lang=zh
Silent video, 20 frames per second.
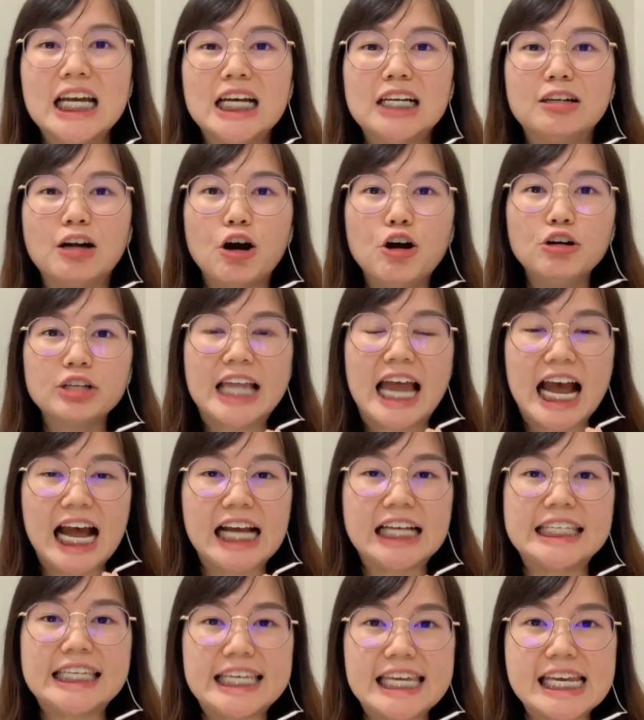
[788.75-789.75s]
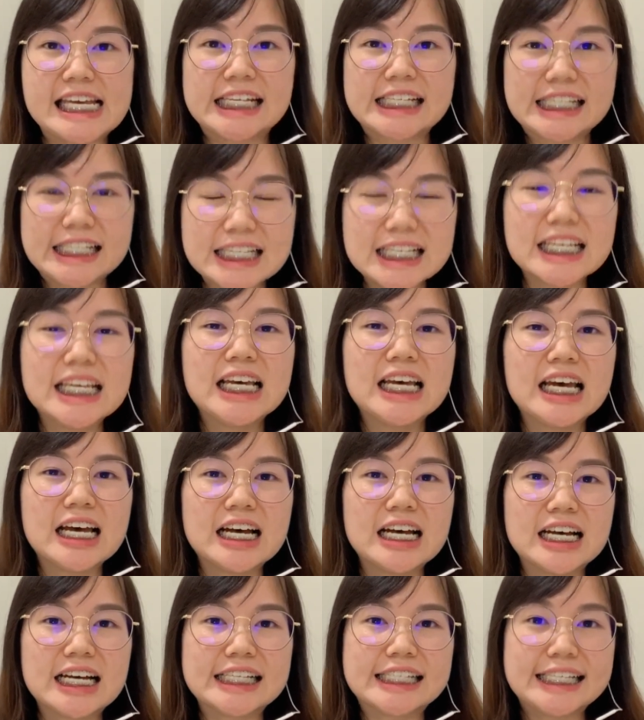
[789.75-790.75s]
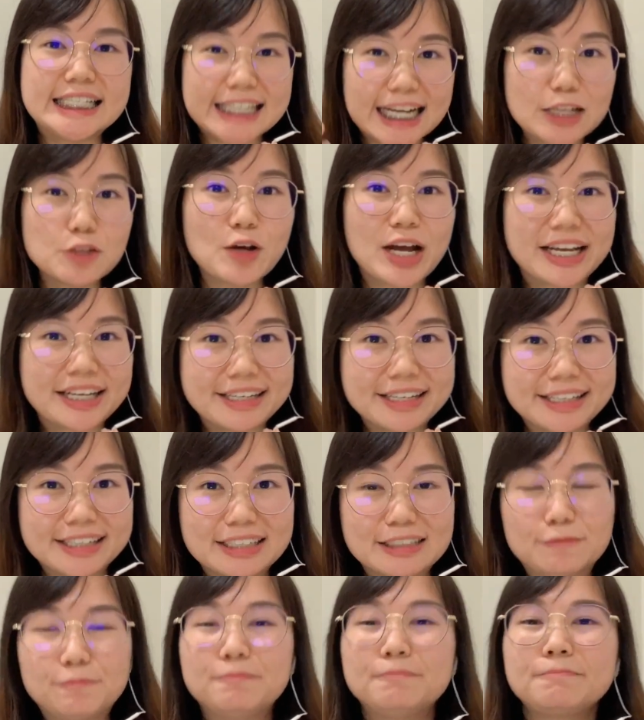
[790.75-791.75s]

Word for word: 然后他也是呃心脏专科。